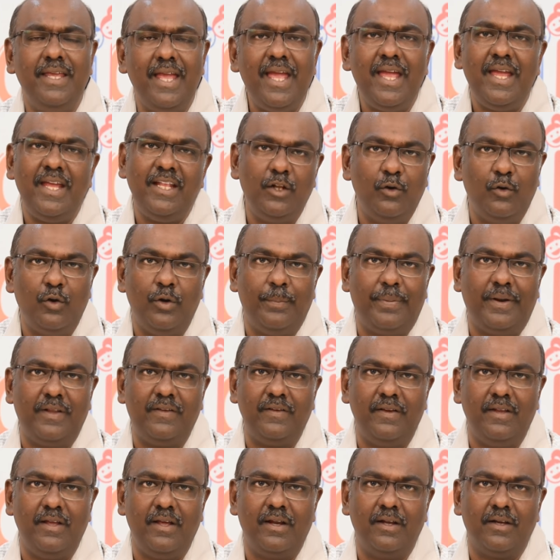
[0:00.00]
ஏன் இது ஒரு
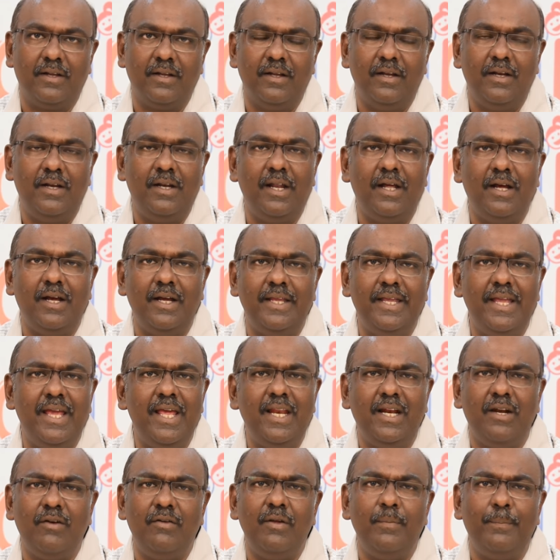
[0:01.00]
பிரச்சனையாக இருக்குது நான்
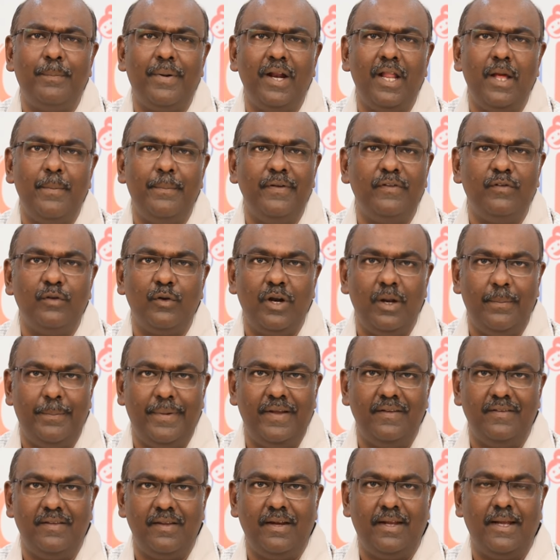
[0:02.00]
ஏற்கனவே பல எபிசோடில்
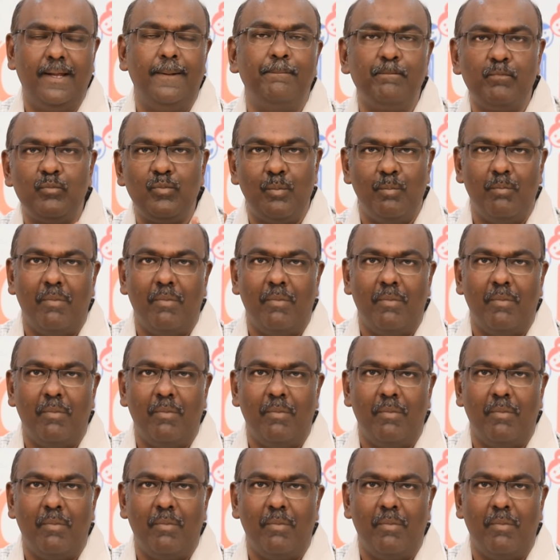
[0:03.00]
பேசியிருக்கேன்